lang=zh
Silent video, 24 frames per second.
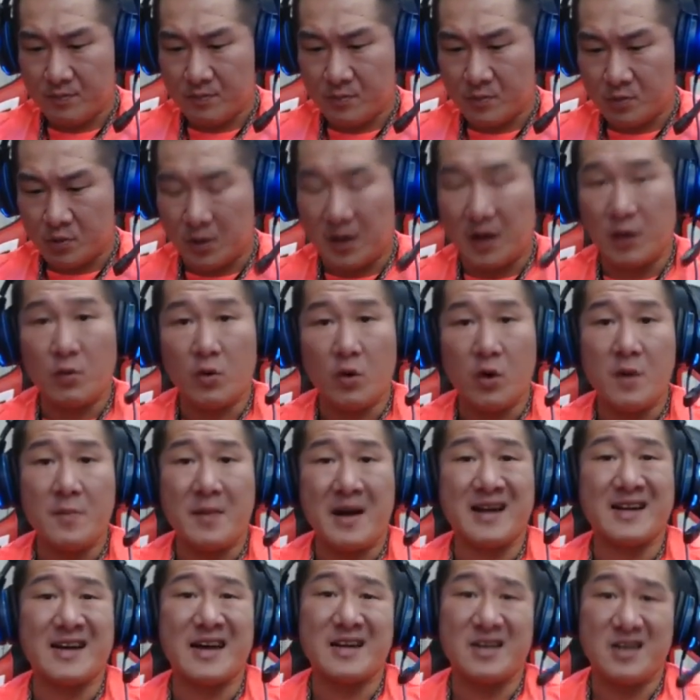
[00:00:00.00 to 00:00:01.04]
虽然我会
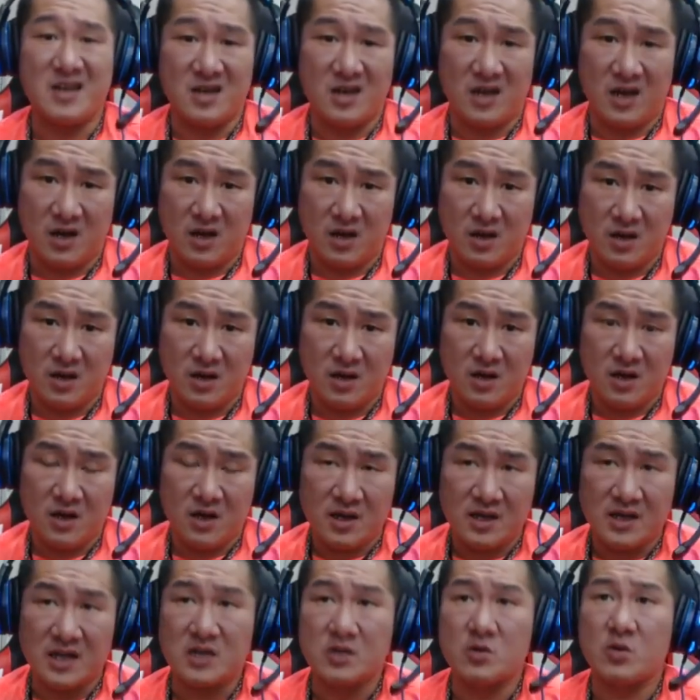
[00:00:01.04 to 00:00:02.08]
骂干你娘，
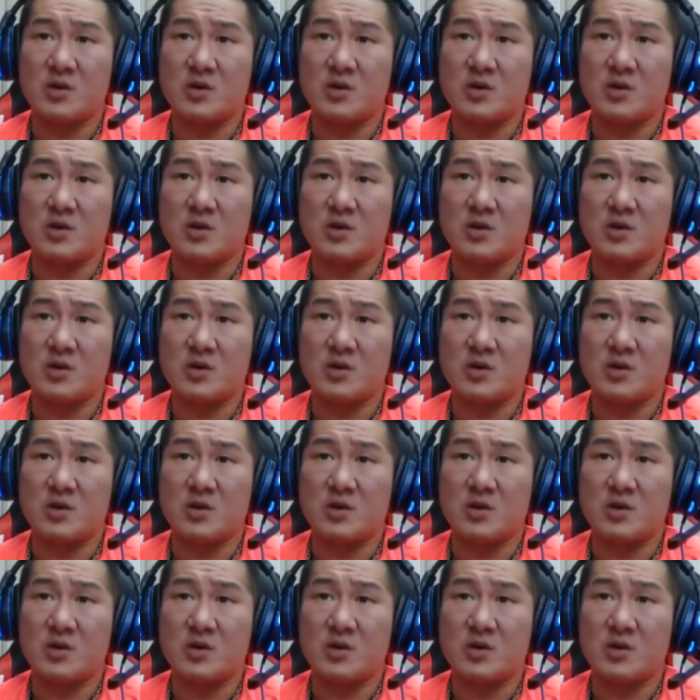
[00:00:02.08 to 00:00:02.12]
但